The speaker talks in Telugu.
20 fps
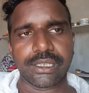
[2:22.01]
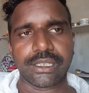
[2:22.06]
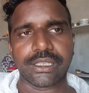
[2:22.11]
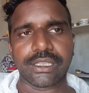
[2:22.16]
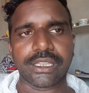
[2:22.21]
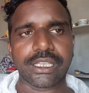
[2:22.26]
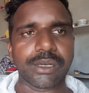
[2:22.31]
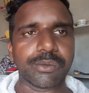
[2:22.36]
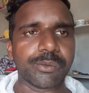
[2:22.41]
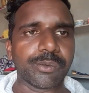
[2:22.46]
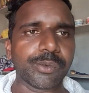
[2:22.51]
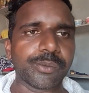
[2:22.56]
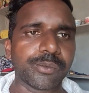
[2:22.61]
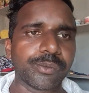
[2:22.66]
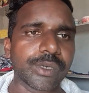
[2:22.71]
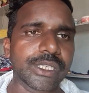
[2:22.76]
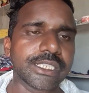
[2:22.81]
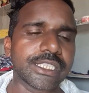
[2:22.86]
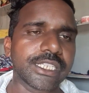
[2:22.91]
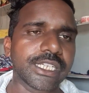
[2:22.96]
ఇంత
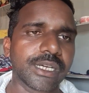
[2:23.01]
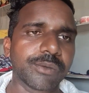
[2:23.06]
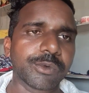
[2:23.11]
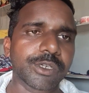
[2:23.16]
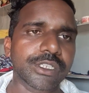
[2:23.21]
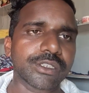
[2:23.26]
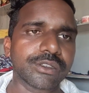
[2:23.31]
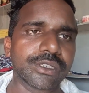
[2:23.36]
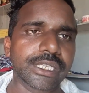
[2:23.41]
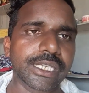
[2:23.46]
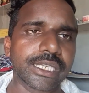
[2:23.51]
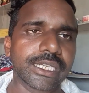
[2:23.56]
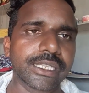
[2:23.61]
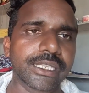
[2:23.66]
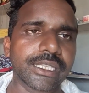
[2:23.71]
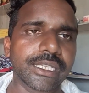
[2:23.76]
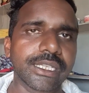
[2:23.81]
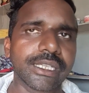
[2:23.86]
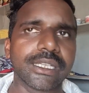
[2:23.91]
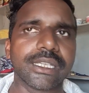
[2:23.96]
మంచి ఆపర్చునిటీ
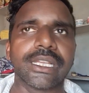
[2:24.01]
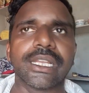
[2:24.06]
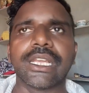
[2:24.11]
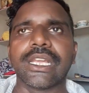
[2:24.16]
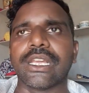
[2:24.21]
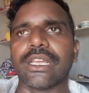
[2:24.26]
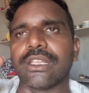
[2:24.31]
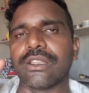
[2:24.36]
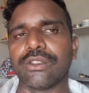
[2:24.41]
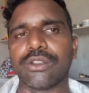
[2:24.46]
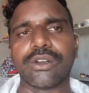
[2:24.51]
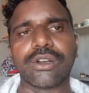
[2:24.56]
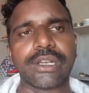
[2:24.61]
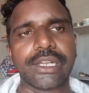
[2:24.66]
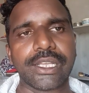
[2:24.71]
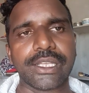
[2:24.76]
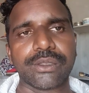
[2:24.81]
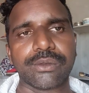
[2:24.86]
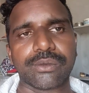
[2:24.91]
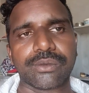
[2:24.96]
అనేది ఎందులో
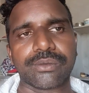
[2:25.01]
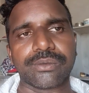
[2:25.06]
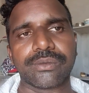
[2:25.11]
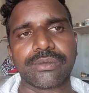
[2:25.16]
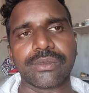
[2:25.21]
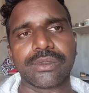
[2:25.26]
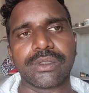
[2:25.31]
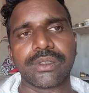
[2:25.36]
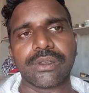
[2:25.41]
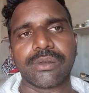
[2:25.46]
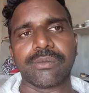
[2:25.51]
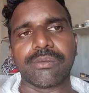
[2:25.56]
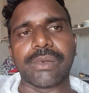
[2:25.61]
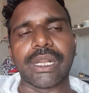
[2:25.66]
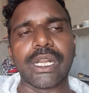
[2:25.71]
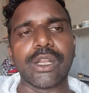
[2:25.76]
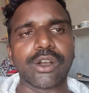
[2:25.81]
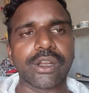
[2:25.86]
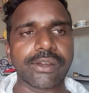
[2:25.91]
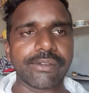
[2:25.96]
లేదు
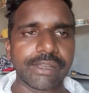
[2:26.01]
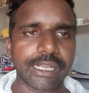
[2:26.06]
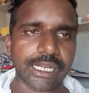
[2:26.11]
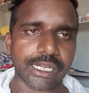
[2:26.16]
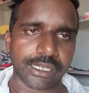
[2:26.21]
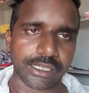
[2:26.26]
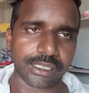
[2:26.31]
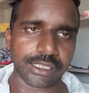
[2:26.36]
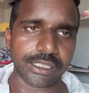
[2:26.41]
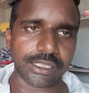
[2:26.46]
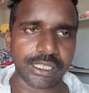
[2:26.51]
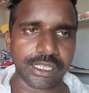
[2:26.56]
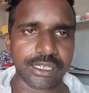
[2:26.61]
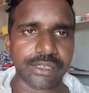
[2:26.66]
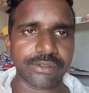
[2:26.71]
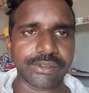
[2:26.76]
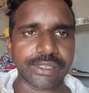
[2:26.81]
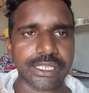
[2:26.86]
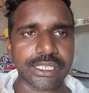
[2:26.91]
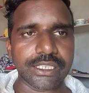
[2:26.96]
మళ్ళీ ఒకవేళ ఇద్దరు
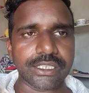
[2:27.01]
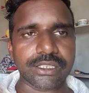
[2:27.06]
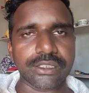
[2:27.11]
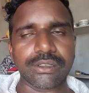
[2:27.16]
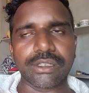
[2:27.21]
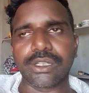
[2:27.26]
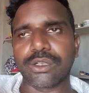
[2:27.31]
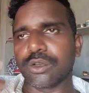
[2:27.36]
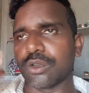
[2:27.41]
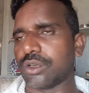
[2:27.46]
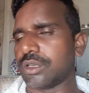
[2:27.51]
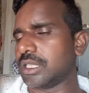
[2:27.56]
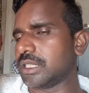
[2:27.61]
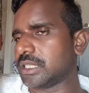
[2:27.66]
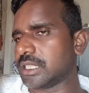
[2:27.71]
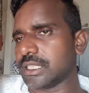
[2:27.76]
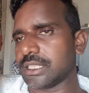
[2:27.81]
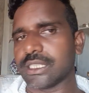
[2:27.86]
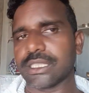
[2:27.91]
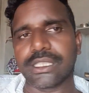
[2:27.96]
రిఫర్ చేసినావు నీకు లోన్
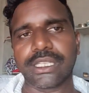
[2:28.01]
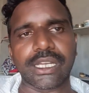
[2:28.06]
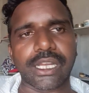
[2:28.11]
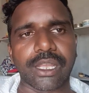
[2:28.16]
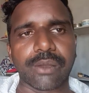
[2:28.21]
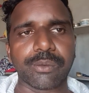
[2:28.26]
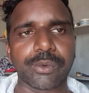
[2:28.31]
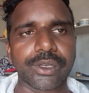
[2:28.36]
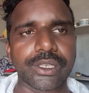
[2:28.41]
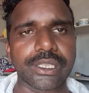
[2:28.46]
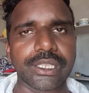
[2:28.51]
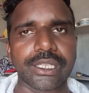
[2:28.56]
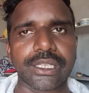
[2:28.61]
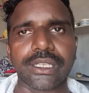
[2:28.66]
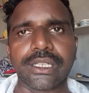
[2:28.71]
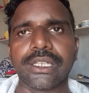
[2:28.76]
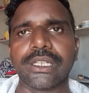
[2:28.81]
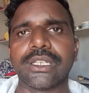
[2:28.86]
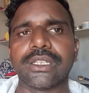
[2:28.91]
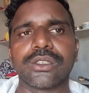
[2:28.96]
వచ్చేసింది అయిపోయింది
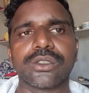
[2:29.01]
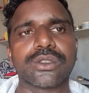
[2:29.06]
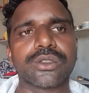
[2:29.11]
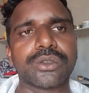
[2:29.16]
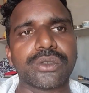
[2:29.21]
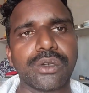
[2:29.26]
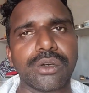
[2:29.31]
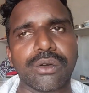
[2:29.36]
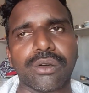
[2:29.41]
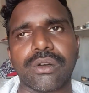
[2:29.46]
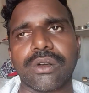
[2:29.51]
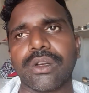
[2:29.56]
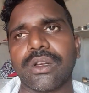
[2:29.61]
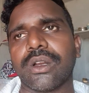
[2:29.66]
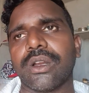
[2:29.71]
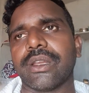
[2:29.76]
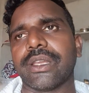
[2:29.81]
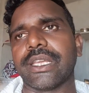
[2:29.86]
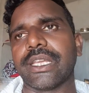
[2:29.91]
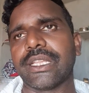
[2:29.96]
సో
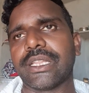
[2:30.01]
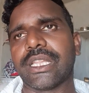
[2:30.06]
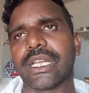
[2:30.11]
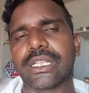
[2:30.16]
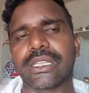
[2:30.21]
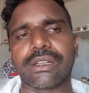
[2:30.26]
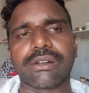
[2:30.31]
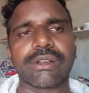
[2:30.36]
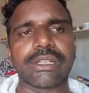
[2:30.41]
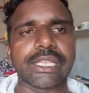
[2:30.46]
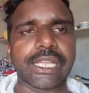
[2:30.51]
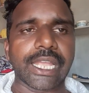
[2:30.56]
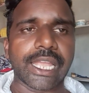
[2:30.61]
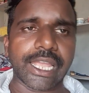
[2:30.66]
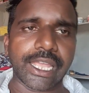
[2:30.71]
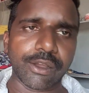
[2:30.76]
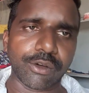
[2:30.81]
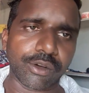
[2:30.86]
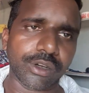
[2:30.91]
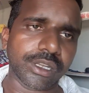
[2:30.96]
ఇద్దరు తర్వాత
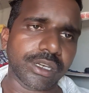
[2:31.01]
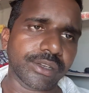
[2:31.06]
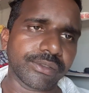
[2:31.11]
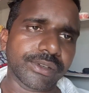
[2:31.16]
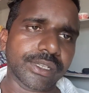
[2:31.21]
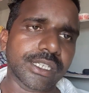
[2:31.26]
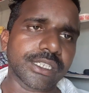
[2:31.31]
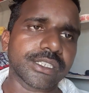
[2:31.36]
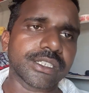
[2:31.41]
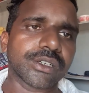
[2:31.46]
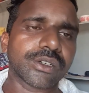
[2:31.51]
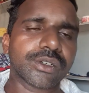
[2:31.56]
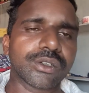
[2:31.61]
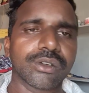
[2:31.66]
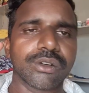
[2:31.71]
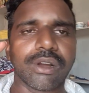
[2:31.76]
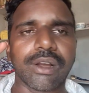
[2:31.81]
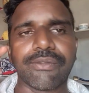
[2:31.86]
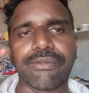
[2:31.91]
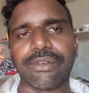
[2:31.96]
ఏ ఒక్కరిని రిఫర్ చేసినావు
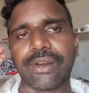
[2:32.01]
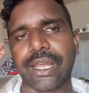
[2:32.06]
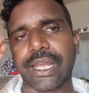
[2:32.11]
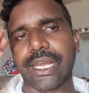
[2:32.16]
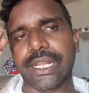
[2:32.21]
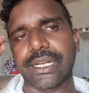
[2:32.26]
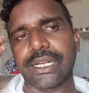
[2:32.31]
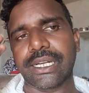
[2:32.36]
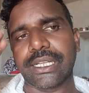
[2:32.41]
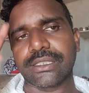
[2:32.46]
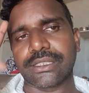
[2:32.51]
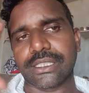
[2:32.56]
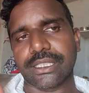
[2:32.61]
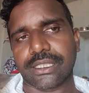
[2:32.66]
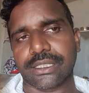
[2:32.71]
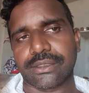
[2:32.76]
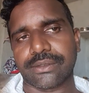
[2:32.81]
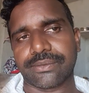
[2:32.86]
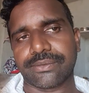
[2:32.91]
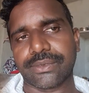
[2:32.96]
నీకు ఫైవ్ హండ్రెడ్
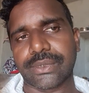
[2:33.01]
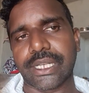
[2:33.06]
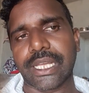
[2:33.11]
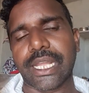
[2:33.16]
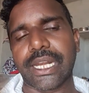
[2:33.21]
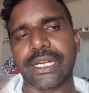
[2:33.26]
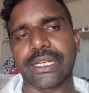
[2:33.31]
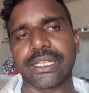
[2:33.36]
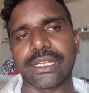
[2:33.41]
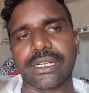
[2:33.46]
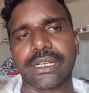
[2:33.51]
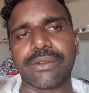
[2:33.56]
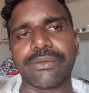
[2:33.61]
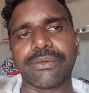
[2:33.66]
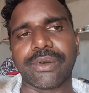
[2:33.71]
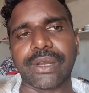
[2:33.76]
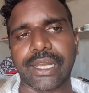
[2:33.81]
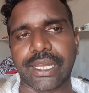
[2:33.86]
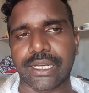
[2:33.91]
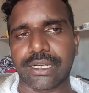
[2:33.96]
వస్తుంది డైరెక్ట్ ఇన్కమ్
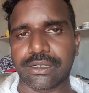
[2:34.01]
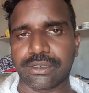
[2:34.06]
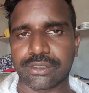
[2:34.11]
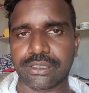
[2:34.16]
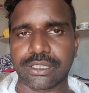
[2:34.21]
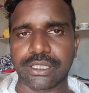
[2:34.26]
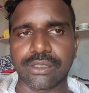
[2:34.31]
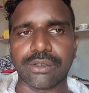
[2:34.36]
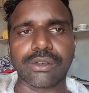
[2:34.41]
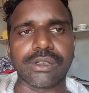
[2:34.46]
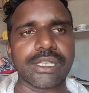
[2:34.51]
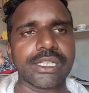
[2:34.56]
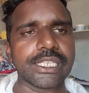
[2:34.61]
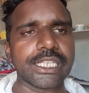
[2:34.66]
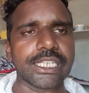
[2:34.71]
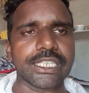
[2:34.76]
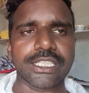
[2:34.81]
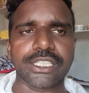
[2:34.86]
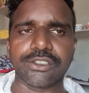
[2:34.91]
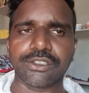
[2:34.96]
ఫైవ్ హండ్రెడ్ వస్తుంది ఒకవేళ
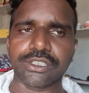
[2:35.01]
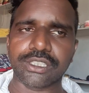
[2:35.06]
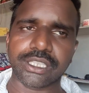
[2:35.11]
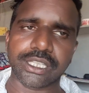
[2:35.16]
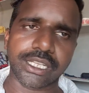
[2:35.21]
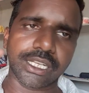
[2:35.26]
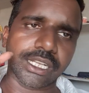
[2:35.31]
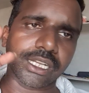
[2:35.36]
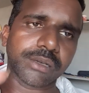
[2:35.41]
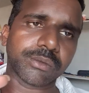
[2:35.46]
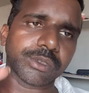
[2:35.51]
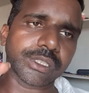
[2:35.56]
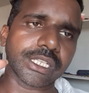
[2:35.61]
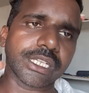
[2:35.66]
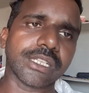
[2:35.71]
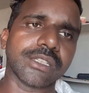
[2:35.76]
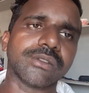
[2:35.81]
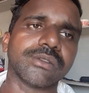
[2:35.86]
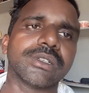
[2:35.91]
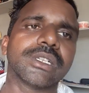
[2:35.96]
చేస్తే వస్తుంది లేకపోతే
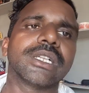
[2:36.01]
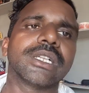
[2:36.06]
లేదు